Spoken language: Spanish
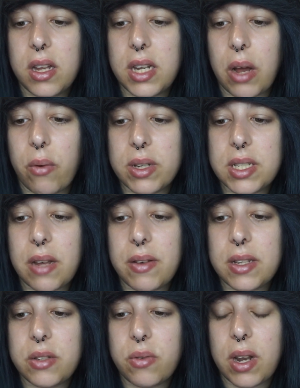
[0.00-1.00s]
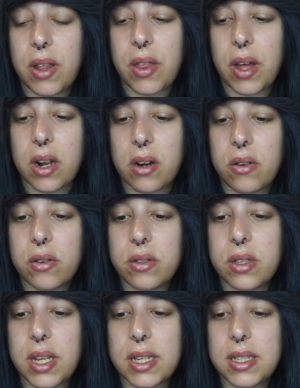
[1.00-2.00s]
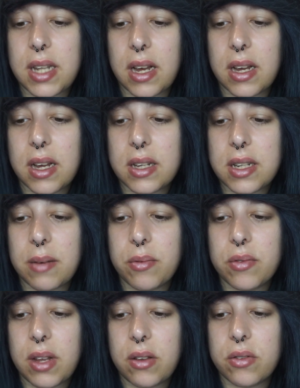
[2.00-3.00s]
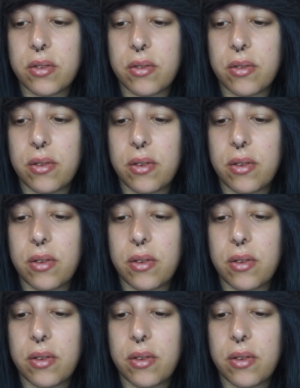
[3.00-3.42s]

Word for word: te cuesta visualizarlo, te estancas, apúntalo todo.